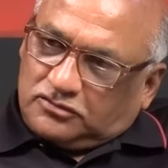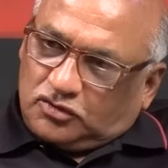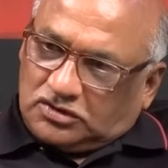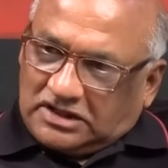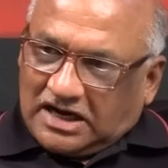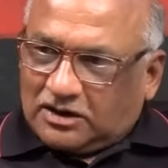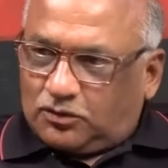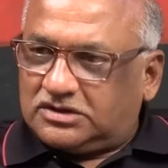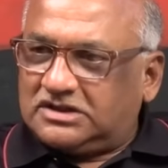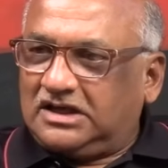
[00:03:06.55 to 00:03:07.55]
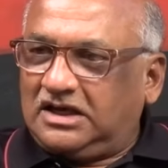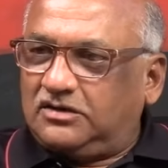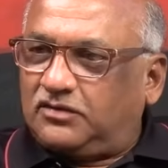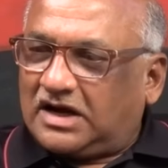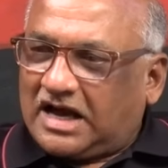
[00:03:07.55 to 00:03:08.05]
దృష్టి వాళ్ళకు వచ్చి
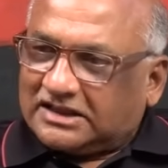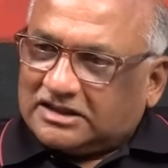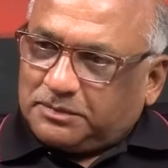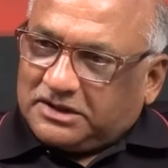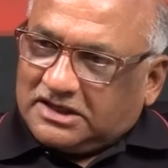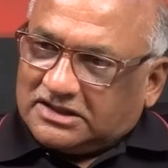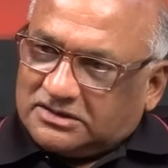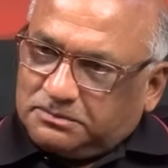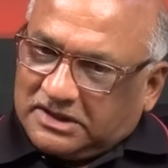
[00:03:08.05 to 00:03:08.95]
ఇవాళ ఆంధ్రప్రదేశ్